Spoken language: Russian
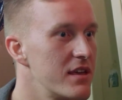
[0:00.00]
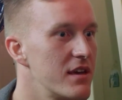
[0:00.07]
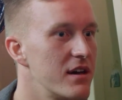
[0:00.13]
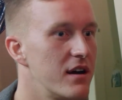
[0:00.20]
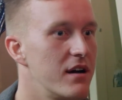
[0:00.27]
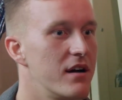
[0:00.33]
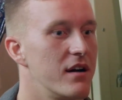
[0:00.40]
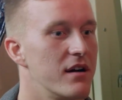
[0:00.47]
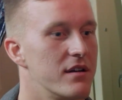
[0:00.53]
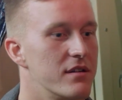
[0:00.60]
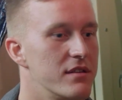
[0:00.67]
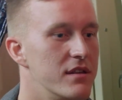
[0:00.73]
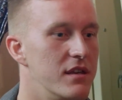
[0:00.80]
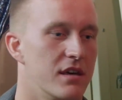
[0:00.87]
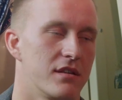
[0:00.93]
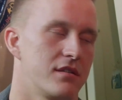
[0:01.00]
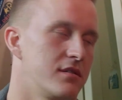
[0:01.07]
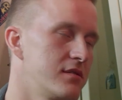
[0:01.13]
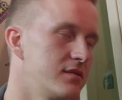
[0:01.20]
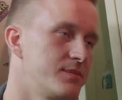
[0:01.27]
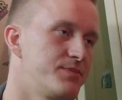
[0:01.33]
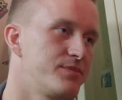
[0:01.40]
А, нет.
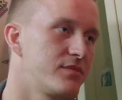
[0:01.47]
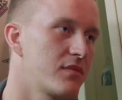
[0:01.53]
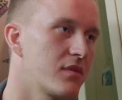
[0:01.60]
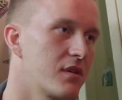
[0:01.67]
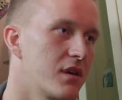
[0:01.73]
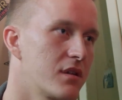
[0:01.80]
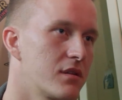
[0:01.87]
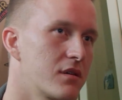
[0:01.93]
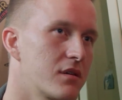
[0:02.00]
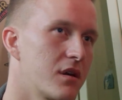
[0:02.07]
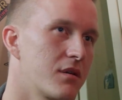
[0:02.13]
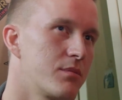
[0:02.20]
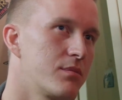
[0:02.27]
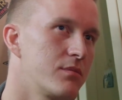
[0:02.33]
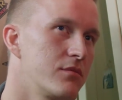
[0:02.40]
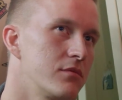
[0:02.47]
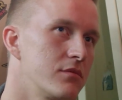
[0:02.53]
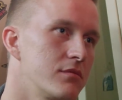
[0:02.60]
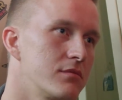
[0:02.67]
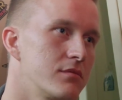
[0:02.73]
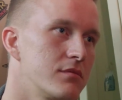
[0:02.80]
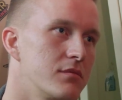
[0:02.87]
Это как... Ну,
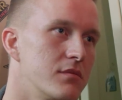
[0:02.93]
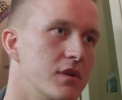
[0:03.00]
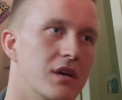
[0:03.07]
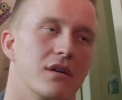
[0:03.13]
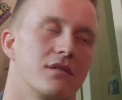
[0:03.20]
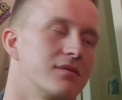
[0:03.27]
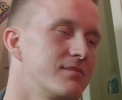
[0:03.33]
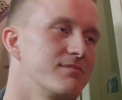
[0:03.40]
нет.